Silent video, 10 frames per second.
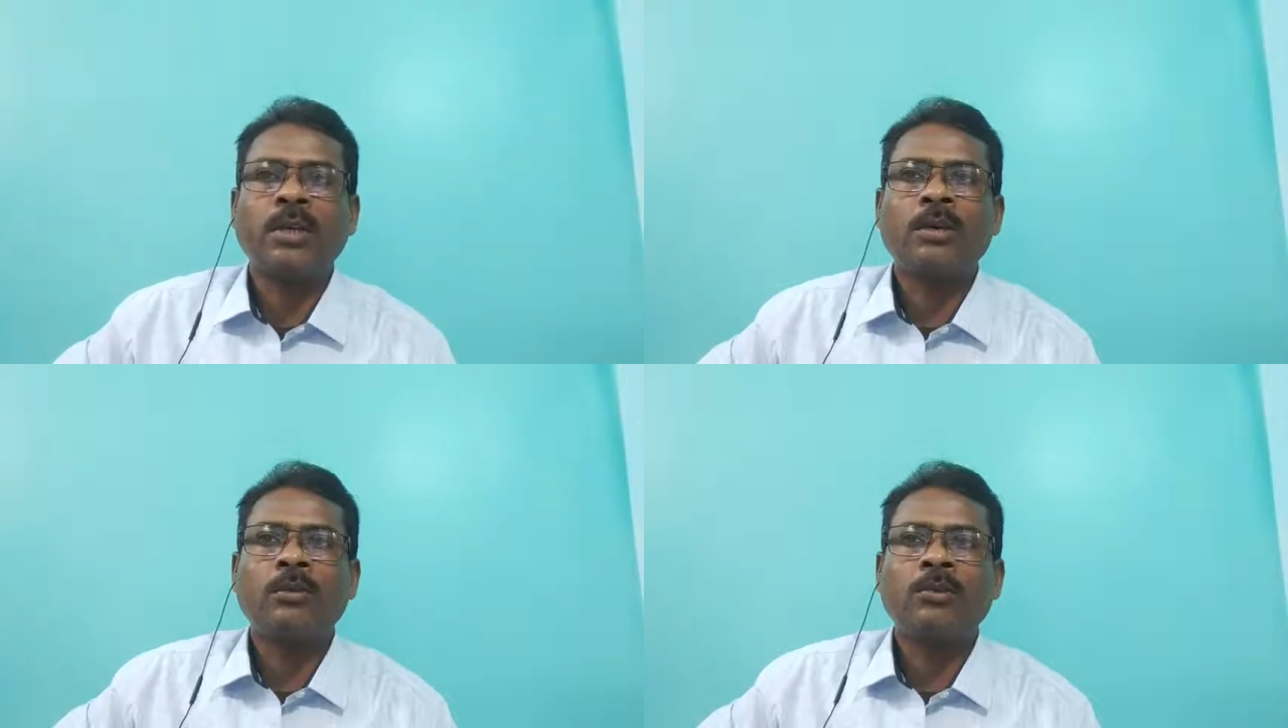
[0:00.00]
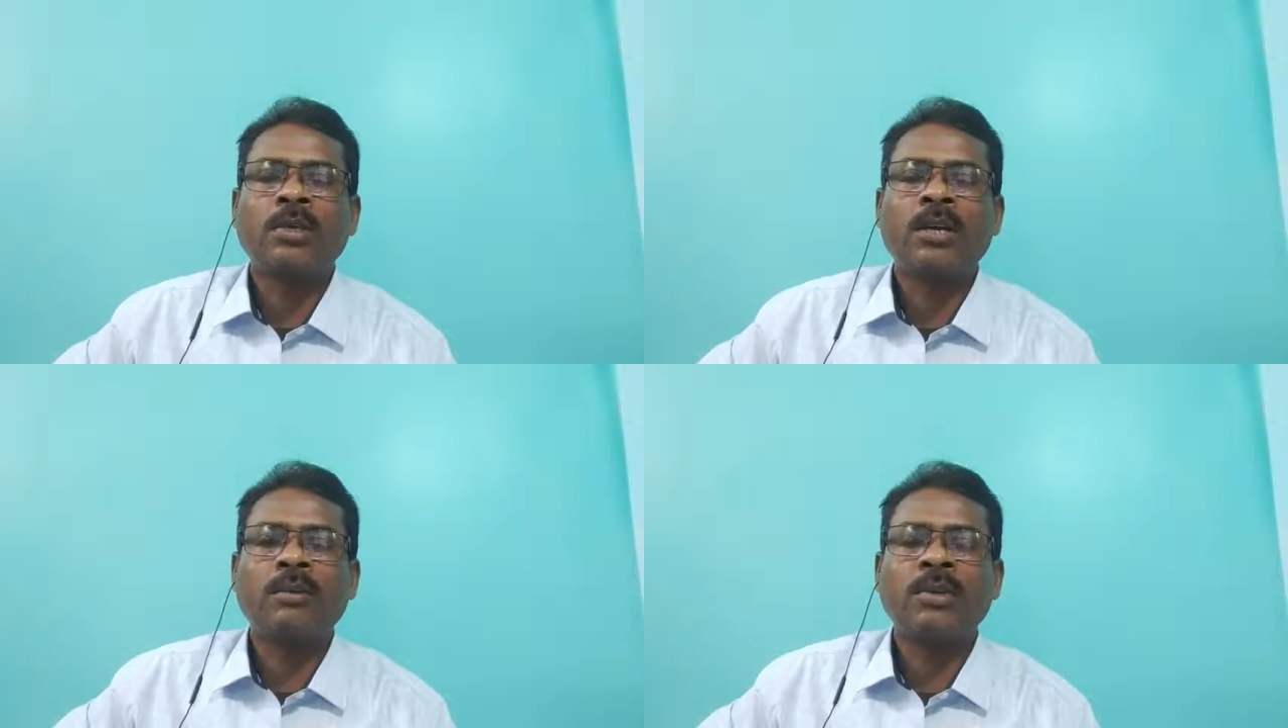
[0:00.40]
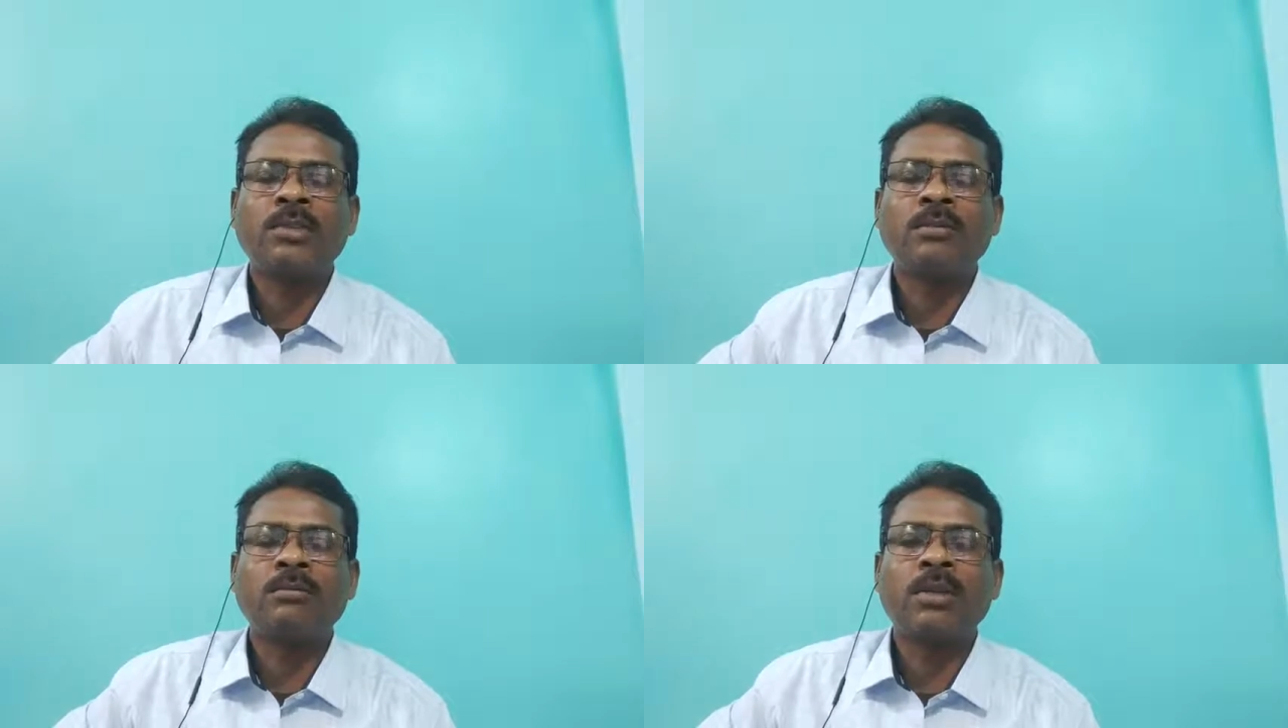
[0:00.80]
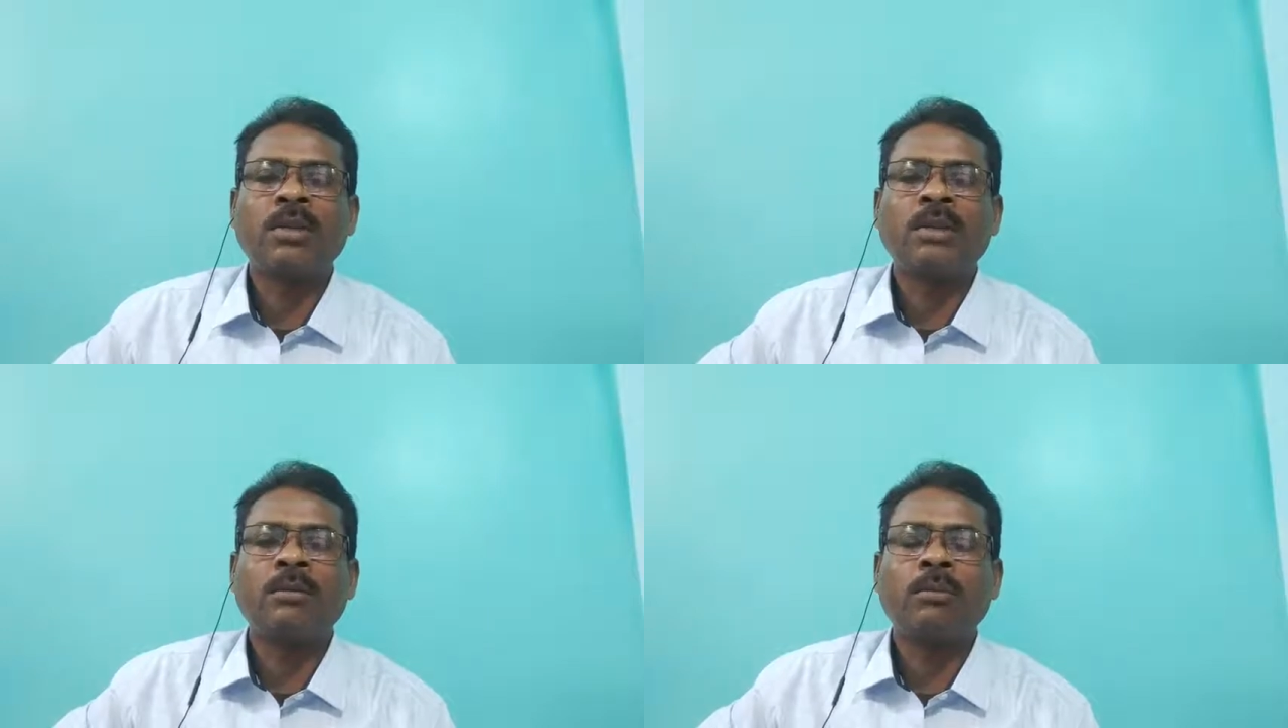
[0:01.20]
কিন্তু সেকেন্ড প্রেসক্রিপশন
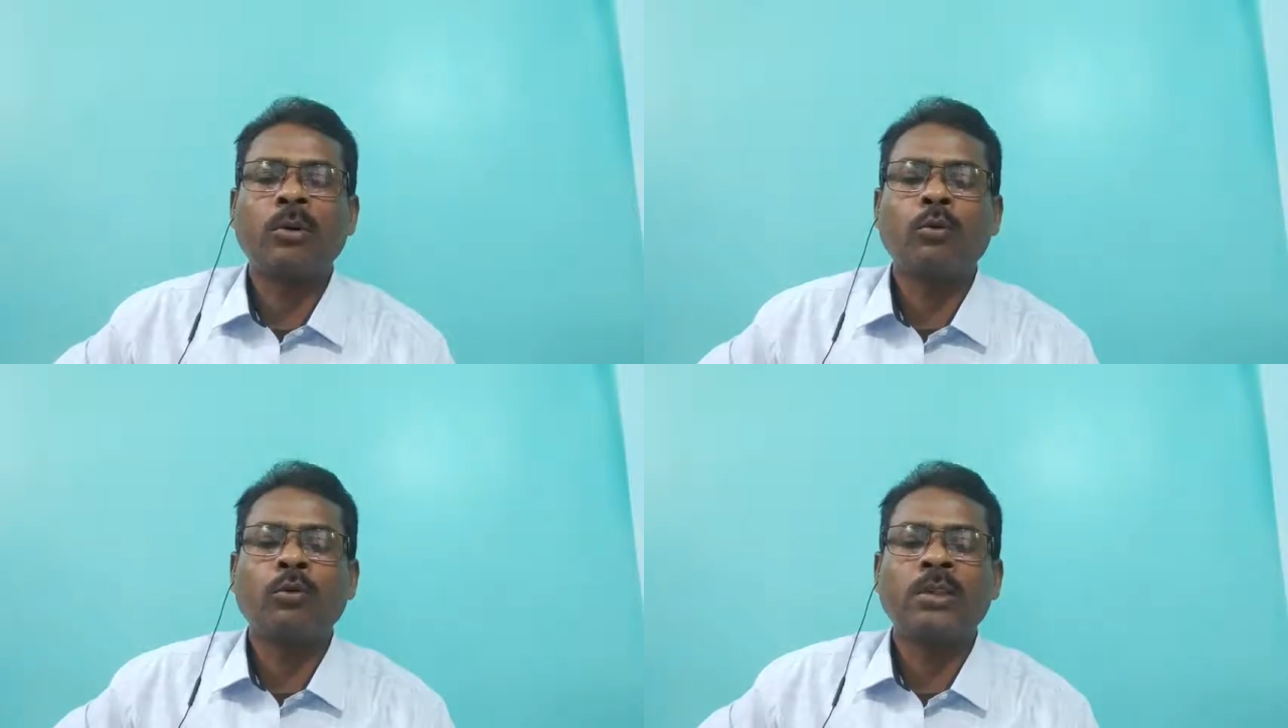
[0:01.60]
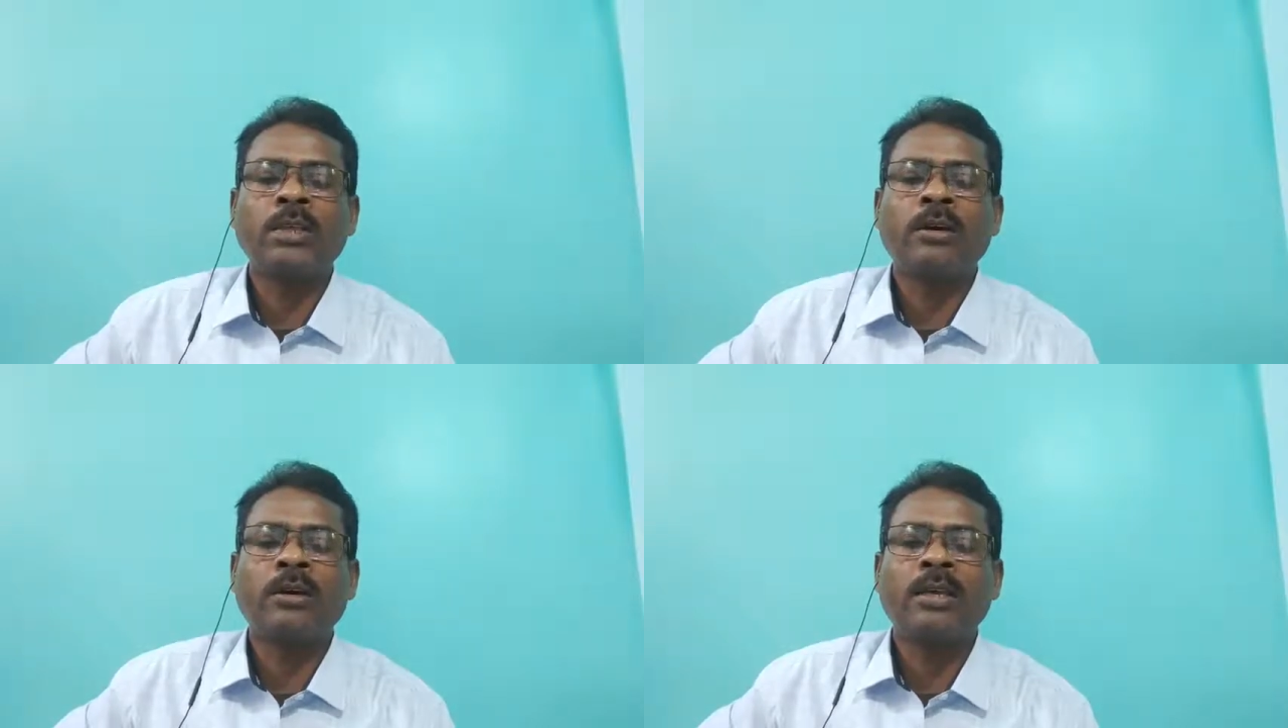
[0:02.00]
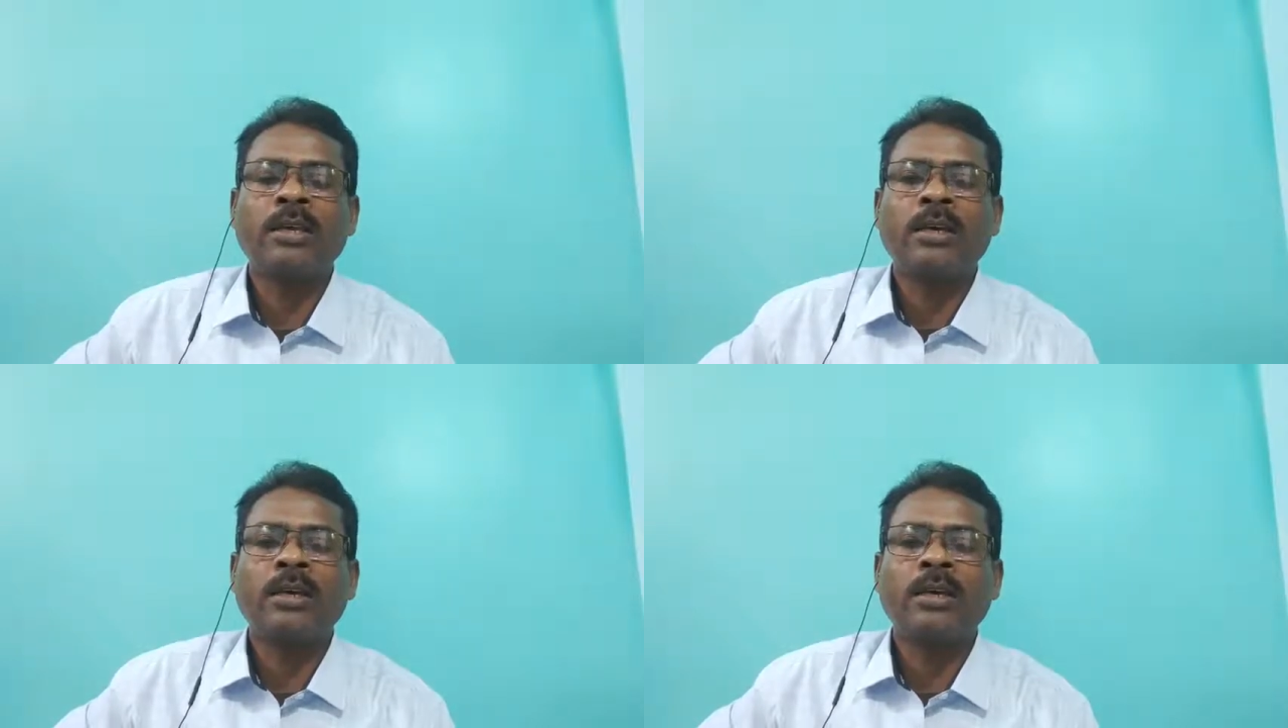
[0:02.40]
কিভাবে করতে হয়